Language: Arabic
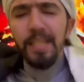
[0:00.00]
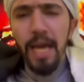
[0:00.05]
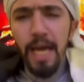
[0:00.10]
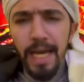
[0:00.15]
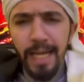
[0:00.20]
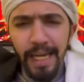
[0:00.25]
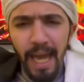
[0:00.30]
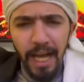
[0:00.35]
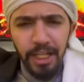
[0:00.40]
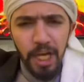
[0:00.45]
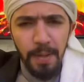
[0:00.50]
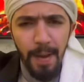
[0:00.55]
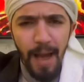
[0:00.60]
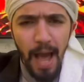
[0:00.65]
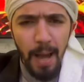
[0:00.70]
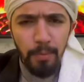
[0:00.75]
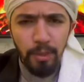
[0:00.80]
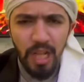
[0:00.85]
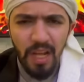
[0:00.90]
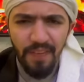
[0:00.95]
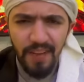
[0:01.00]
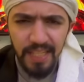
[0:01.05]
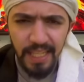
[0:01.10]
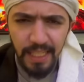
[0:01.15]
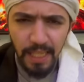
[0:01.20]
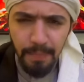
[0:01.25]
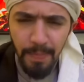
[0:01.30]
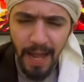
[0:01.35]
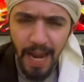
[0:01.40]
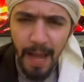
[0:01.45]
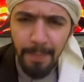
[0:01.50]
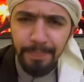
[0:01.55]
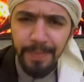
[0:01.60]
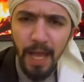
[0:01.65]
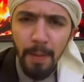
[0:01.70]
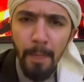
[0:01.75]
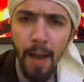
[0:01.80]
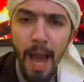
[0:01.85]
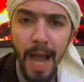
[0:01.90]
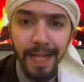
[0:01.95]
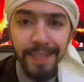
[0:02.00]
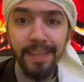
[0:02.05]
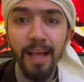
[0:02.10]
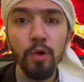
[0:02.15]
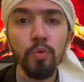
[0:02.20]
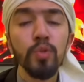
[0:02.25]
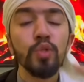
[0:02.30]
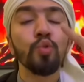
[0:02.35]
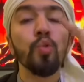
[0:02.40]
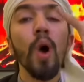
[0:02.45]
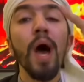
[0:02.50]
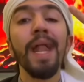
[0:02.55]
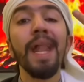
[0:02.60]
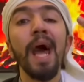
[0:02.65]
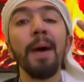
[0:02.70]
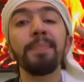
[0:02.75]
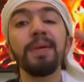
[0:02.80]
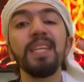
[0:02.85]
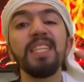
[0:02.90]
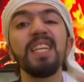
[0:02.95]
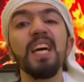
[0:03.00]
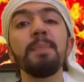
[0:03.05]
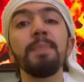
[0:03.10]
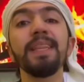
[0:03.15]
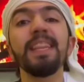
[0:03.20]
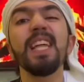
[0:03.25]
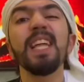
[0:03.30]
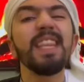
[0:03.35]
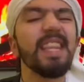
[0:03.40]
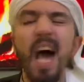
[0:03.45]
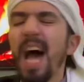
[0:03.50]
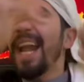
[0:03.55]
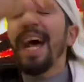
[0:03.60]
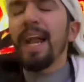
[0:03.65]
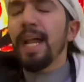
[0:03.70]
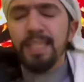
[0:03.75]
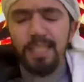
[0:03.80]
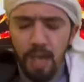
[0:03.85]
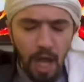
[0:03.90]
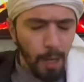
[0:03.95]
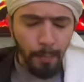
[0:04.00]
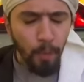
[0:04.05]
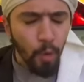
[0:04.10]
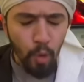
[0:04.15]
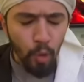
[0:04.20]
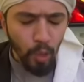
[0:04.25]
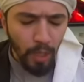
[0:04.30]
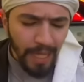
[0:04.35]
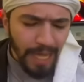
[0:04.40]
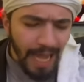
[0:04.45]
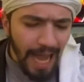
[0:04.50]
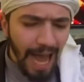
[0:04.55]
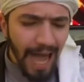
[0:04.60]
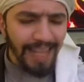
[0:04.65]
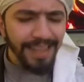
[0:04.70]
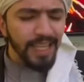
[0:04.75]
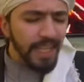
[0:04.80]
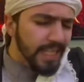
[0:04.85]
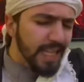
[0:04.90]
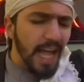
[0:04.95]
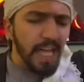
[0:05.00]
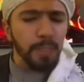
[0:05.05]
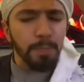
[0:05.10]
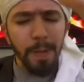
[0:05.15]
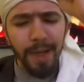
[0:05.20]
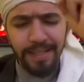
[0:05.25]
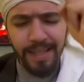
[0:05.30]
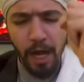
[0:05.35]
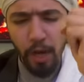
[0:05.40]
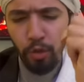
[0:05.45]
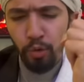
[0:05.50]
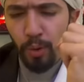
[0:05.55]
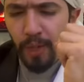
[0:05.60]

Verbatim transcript: هيك يا جماعه منافسه الملعب تحمى اكثر والسؤال عم ينزل مثل النار على صاحبه اعطينا اثباتك انه